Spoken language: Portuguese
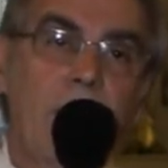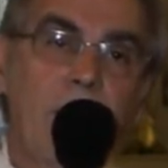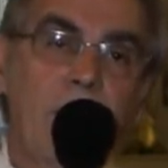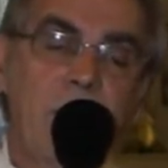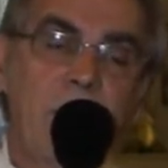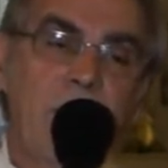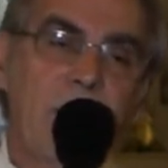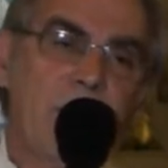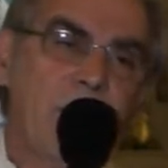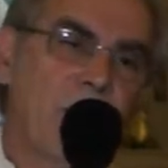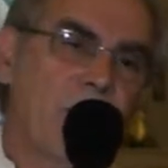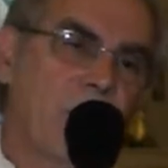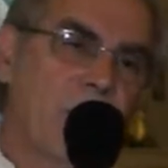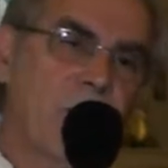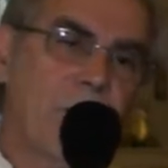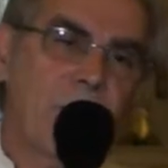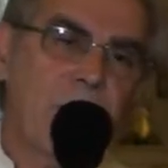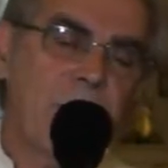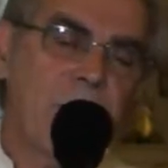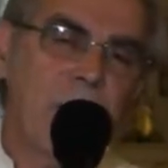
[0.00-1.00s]
Jesus
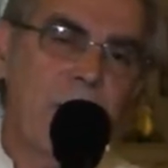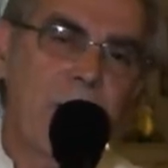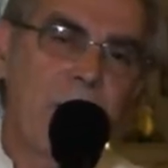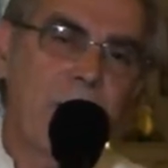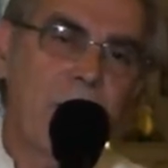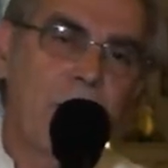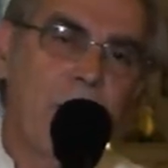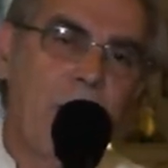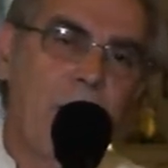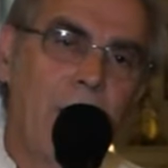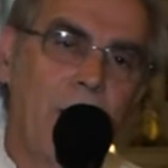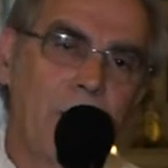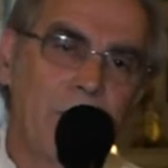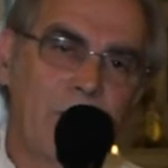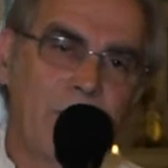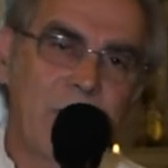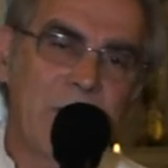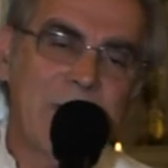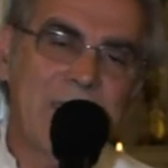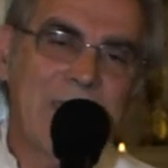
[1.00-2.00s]
não tinha irmão
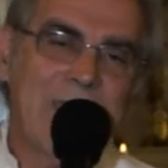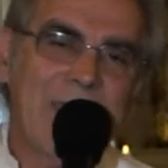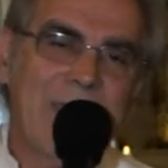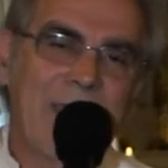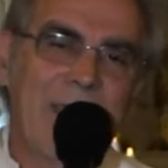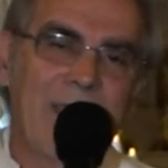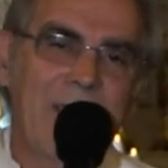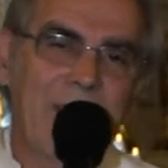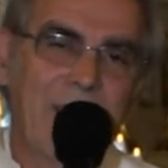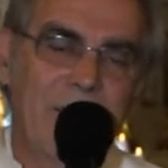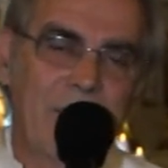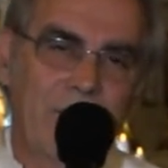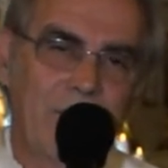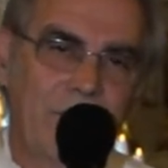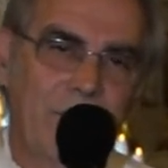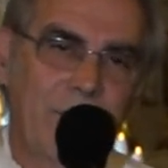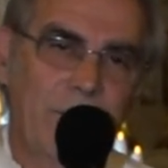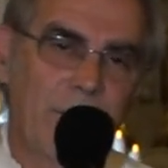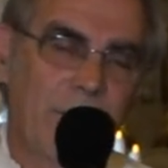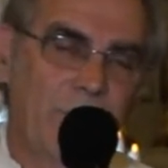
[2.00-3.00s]
de sangue,
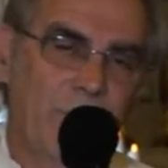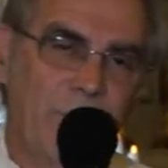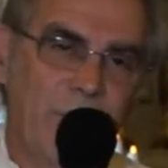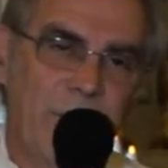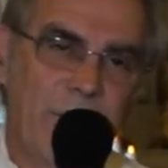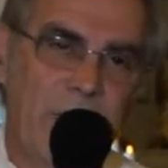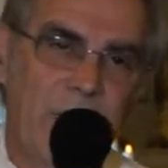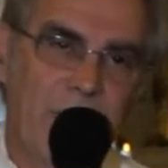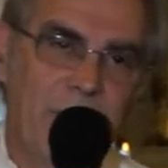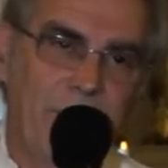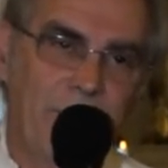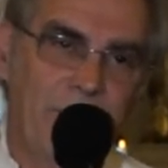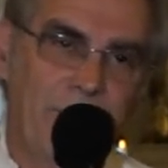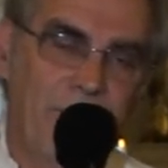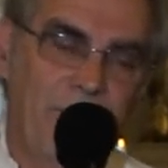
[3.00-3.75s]
não tinha.